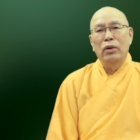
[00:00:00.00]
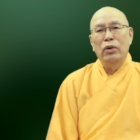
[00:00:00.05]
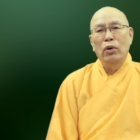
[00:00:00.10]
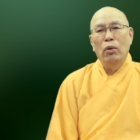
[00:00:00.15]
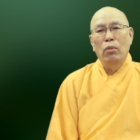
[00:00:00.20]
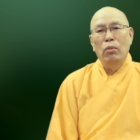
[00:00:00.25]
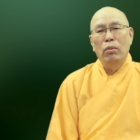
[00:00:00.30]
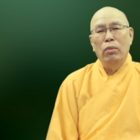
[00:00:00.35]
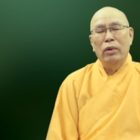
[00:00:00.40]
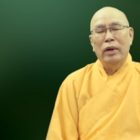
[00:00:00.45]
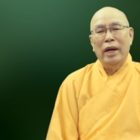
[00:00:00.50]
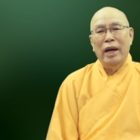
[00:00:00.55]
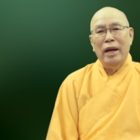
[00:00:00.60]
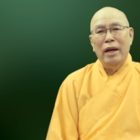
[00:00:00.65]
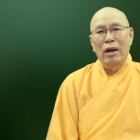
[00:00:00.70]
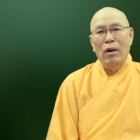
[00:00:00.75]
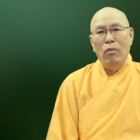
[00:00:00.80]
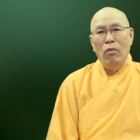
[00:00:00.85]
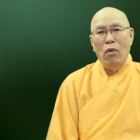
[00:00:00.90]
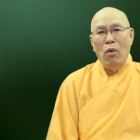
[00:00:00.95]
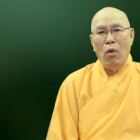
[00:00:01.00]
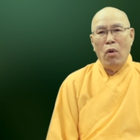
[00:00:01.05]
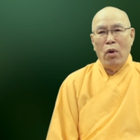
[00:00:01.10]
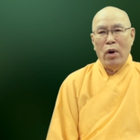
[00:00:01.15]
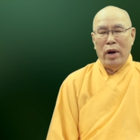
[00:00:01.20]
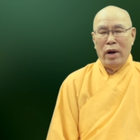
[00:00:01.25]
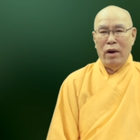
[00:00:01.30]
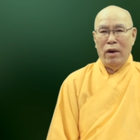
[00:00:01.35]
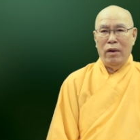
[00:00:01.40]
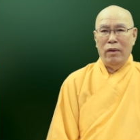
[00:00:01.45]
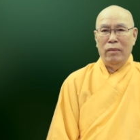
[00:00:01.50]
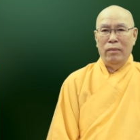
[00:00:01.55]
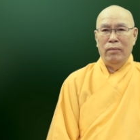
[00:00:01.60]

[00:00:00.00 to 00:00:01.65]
dung cái đống hoa đó.